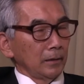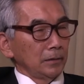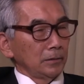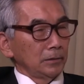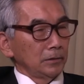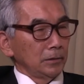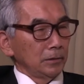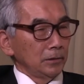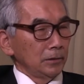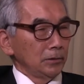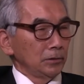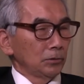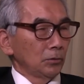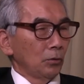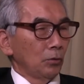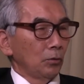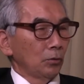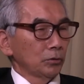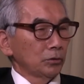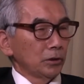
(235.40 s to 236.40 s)
侵入を
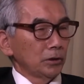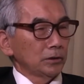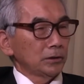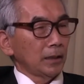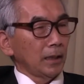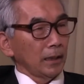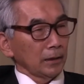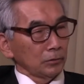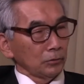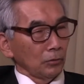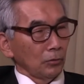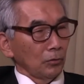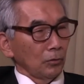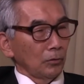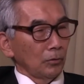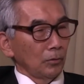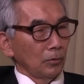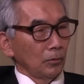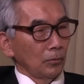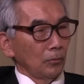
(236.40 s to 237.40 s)
放置した後
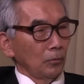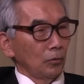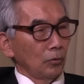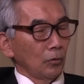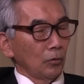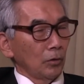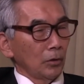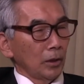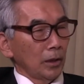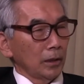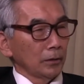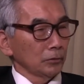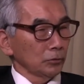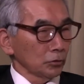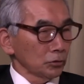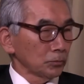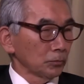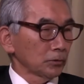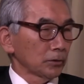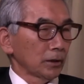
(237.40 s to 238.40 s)
もう半
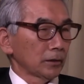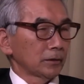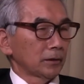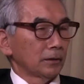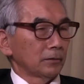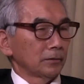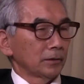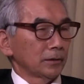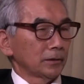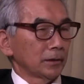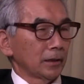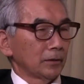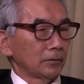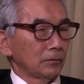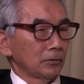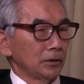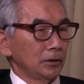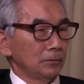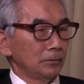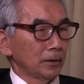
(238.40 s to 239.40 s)
年も経ってるんですけ
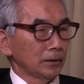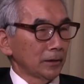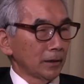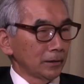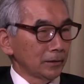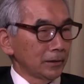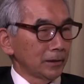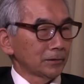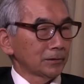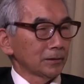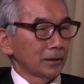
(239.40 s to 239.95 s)
どいまだにです